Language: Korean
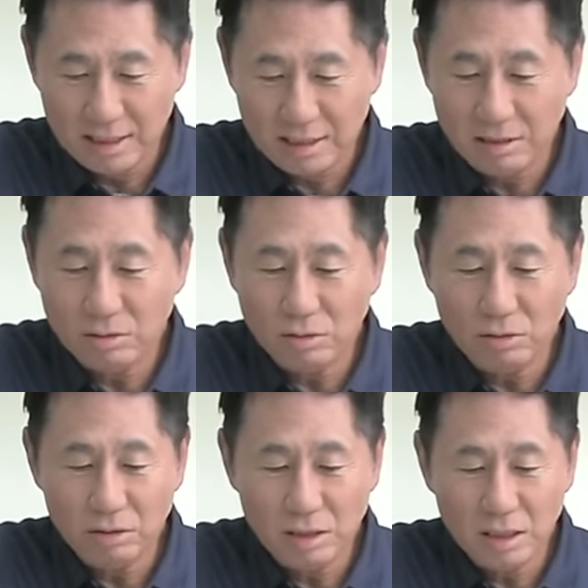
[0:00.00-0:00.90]

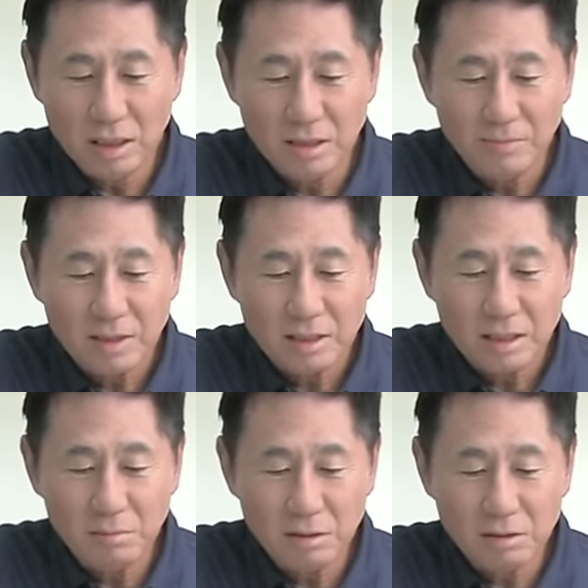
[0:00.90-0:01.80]
그리고 이
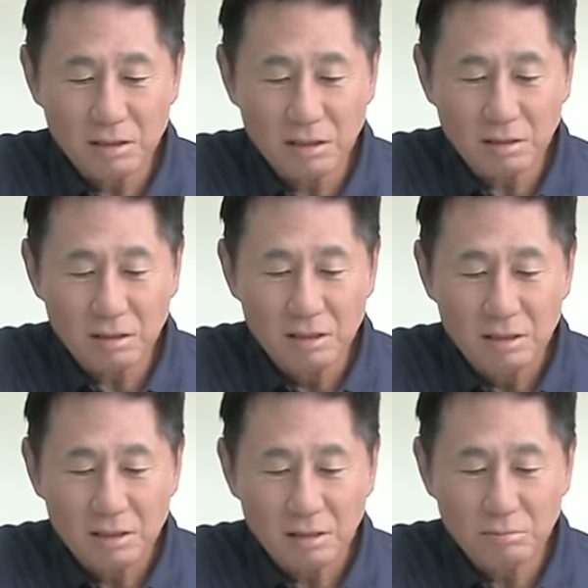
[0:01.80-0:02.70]
김영석
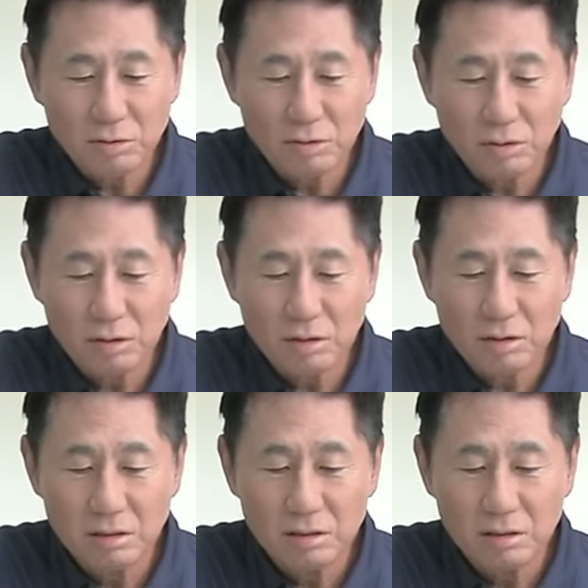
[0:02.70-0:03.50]
삼부토건